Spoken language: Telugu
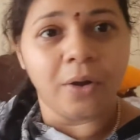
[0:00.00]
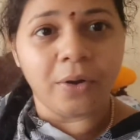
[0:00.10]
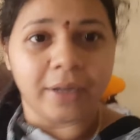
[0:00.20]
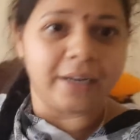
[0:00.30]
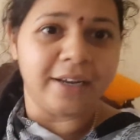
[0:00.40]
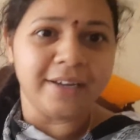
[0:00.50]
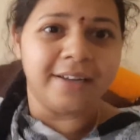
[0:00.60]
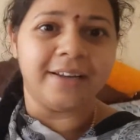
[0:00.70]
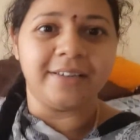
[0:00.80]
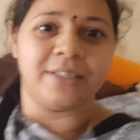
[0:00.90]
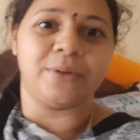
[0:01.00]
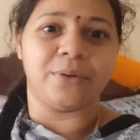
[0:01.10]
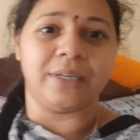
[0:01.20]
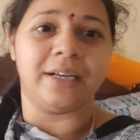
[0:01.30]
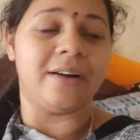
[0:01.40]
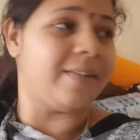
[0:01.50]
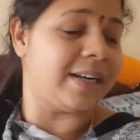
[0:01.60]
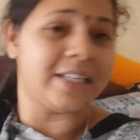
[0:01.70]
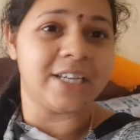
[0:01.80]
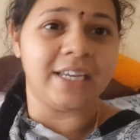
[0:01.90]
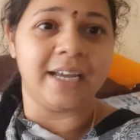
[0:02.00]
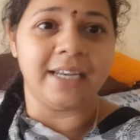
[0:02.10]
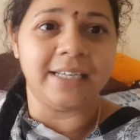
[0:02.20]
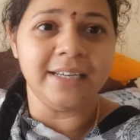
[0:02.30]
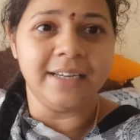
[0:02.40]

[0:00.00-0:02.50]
ఓకేనా సో ఇంకా వంట చేయాలి